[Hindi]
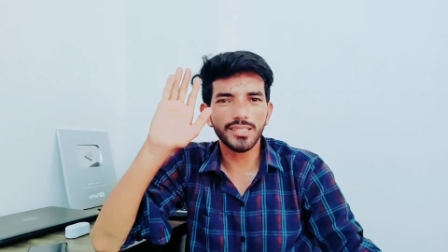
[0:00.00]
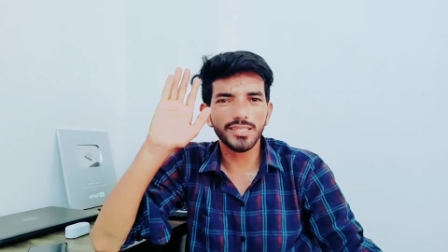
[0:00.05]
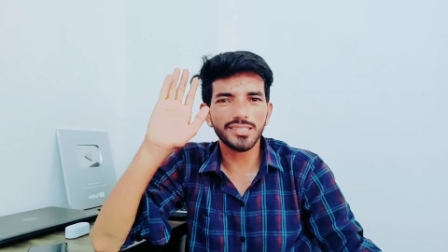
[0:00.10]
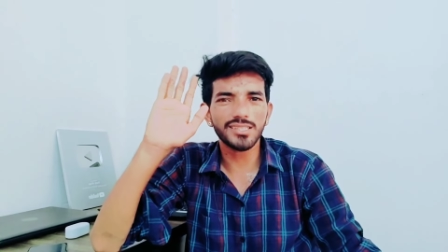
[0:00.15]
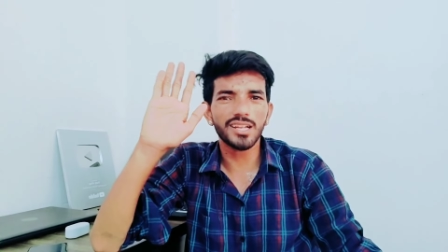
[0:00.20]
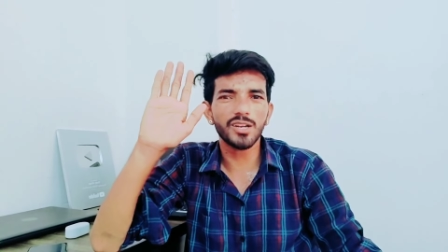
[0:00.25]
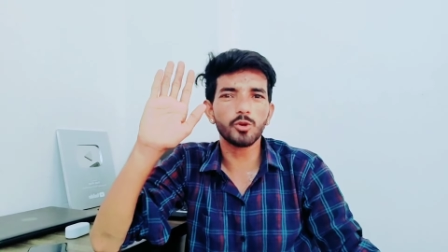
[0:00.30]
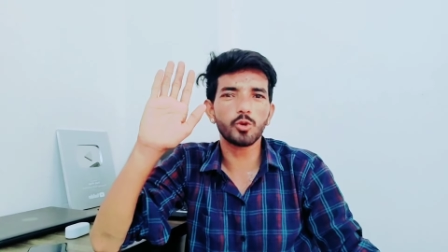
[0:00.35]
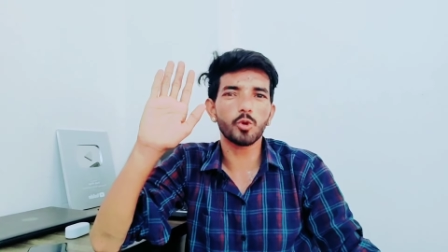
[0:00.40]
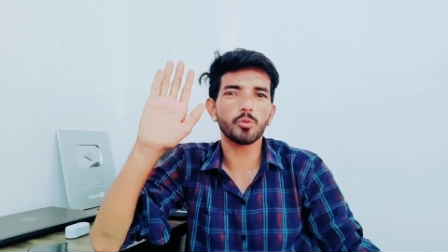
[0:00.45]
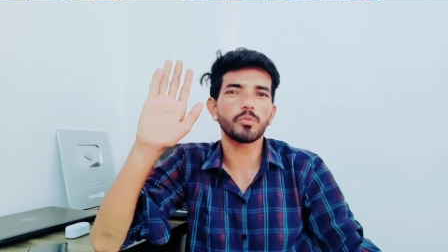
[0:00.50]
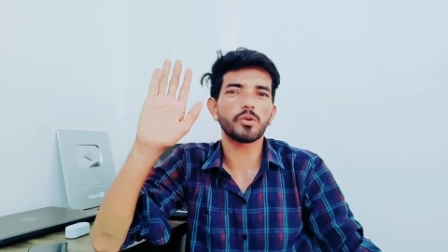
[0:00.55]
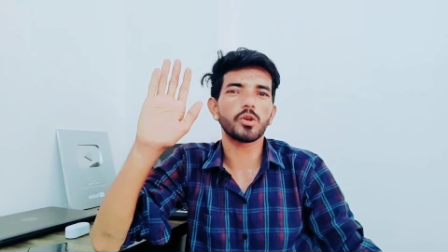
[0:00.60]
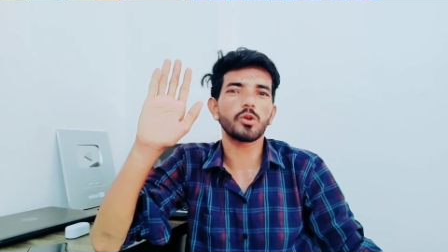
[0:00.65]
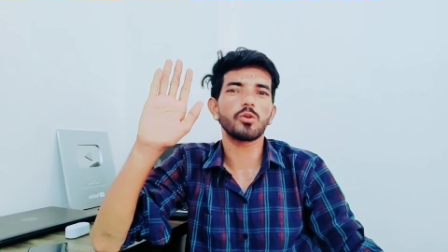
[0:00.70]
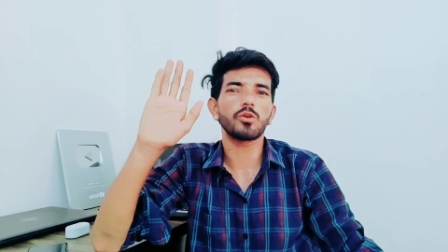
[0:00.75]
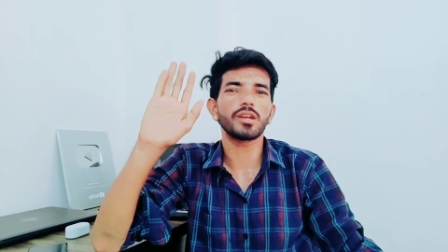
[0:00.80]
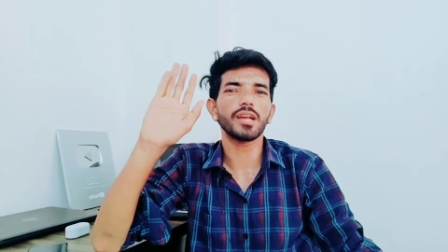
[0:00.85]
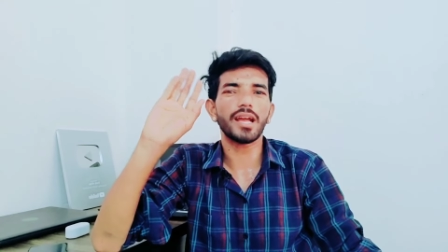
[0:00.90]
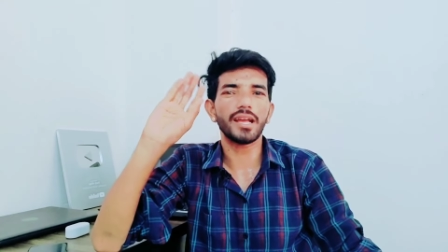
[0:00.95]
राजस्थान टॉप
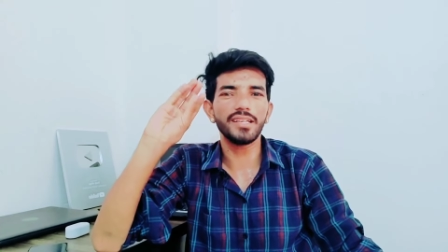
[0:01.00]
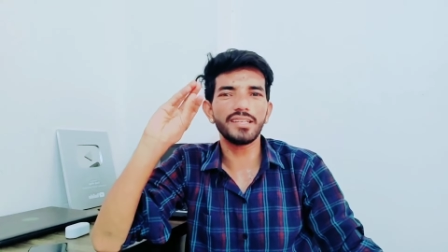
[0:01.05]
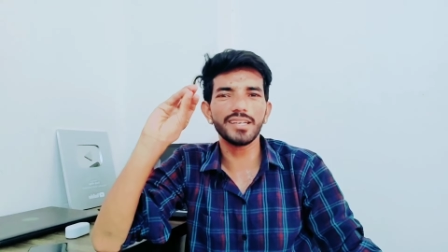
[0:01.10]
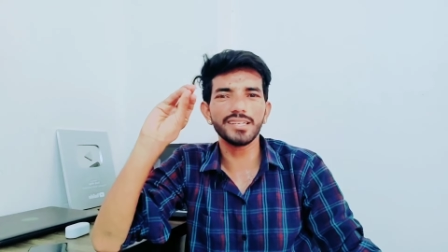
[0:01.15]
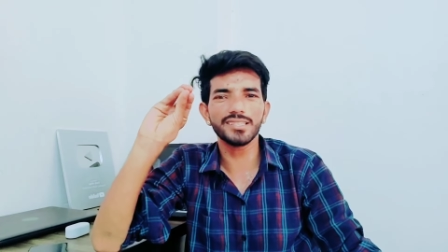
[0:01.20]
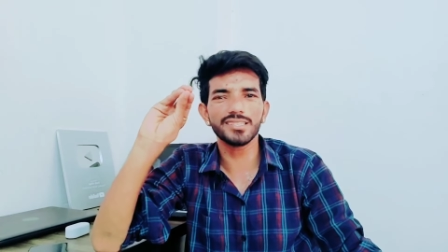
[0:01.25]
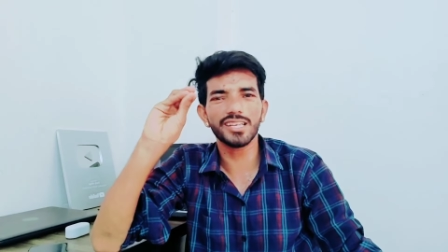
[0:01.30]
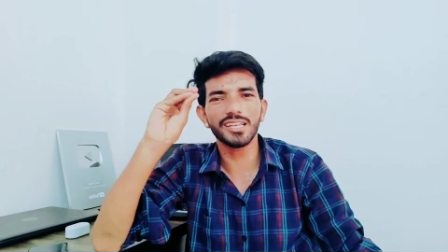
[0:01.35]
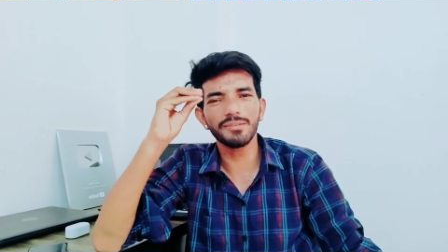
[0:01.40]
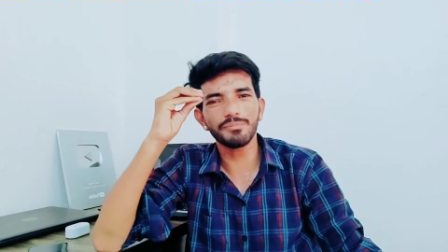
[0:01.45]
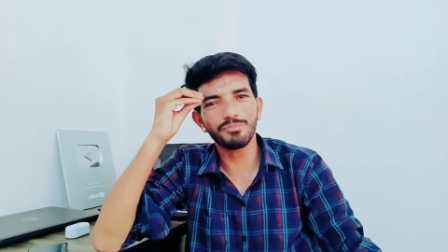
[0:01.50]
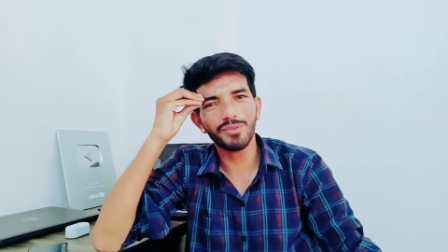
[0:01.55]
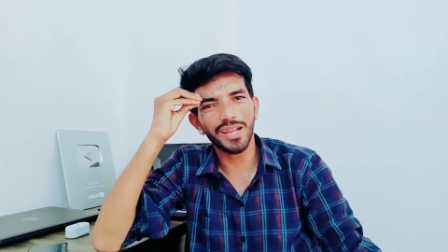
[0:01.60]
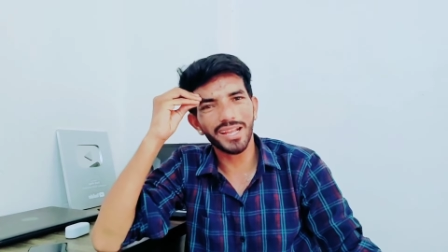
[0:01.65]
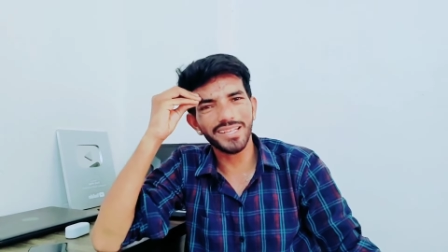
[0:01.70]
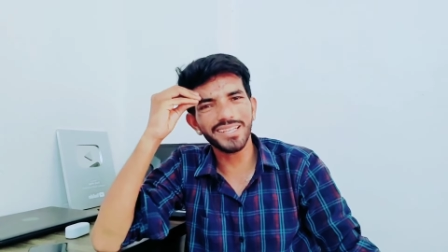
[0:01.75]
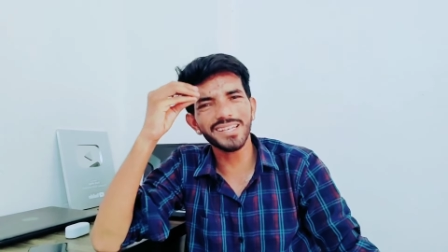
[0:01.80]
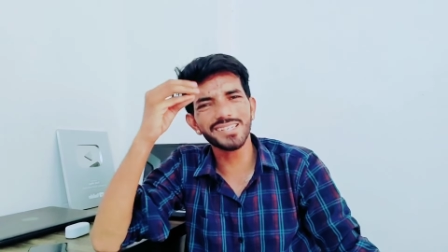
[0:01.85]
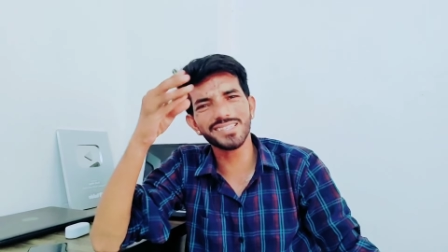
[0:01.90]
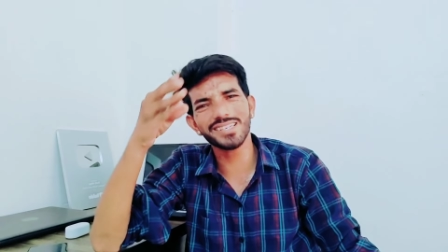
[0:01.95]
कर लोगे आई की
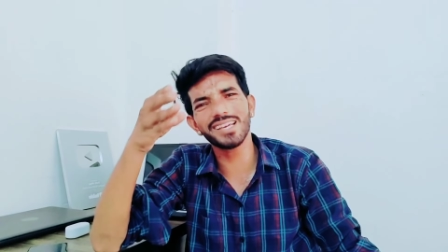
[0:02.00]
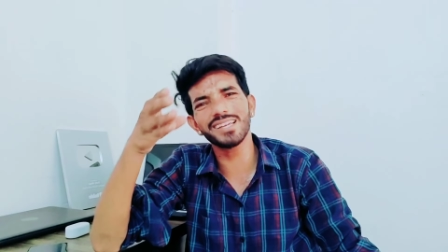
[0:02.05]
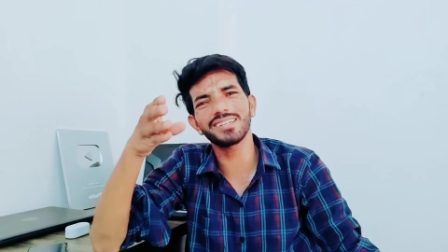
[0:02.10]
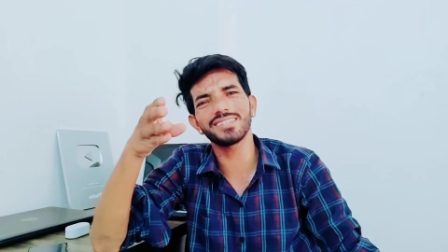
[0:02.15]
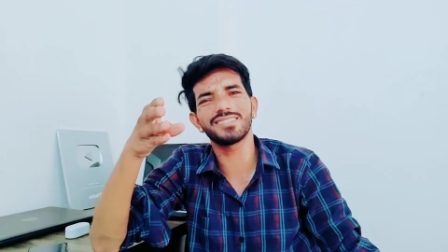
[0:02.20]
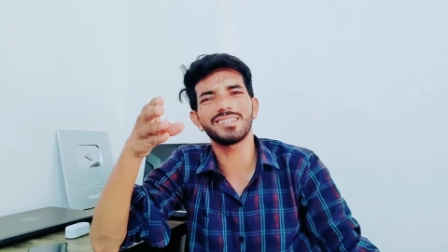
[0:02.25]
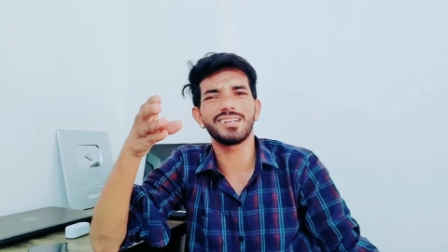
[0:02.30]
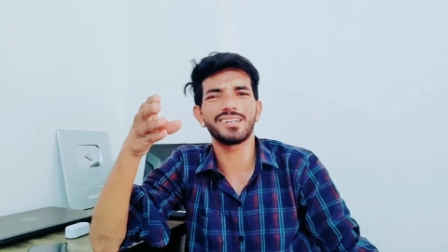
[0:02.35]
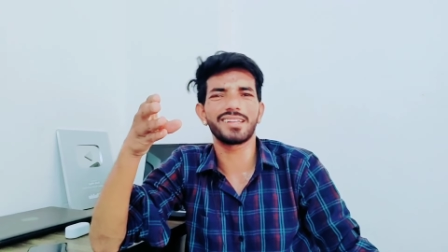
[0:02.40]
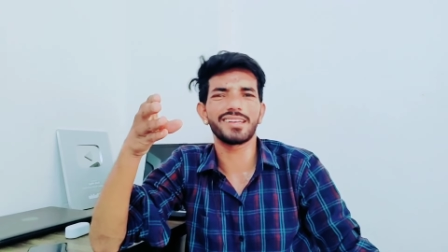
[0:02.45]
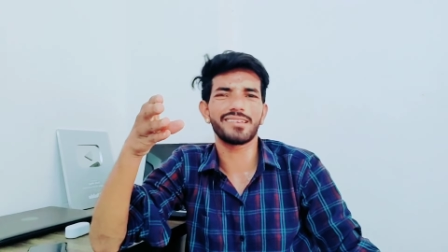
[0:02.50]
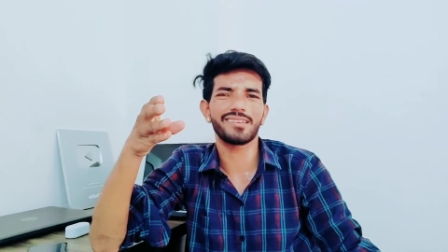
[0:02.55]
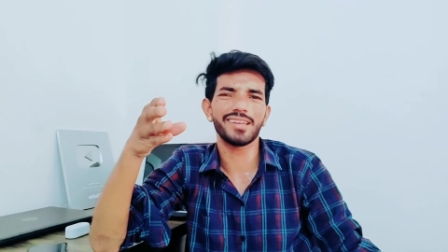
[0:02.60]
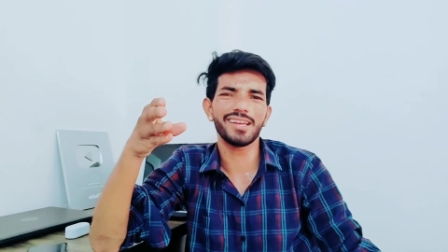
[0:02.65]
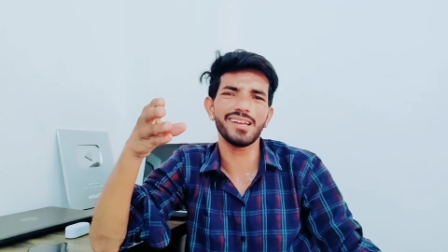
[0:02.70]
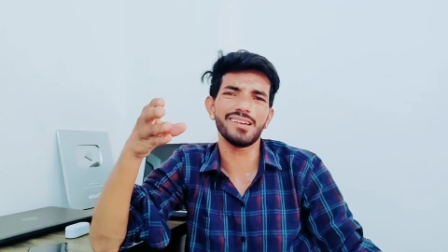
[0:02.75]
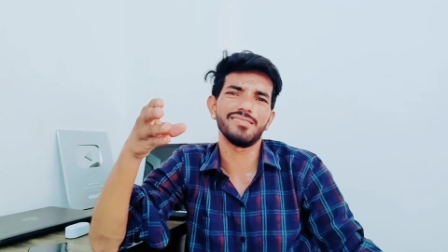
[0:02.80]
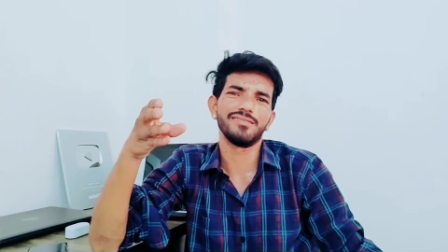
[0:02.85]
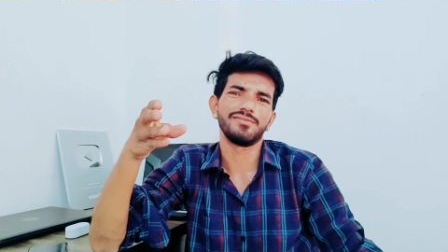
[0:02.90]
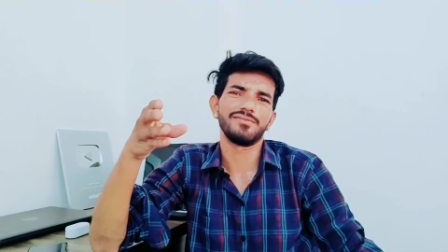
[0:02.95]
आई का रिजल्ट है
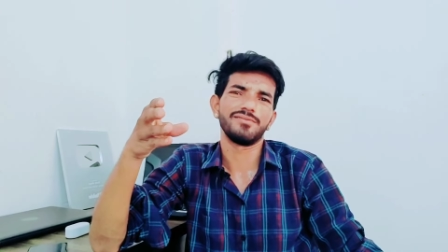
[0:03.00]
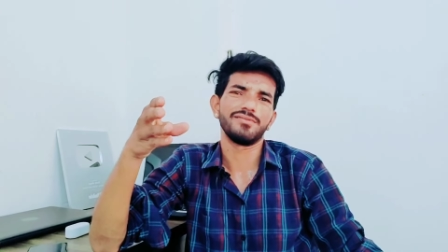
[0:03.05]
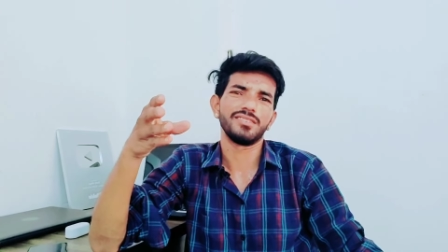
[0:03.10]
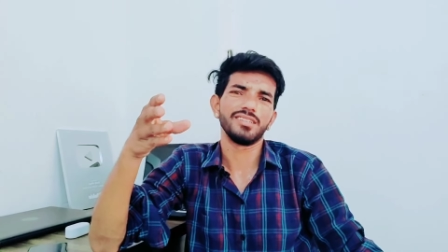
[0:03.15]
क्या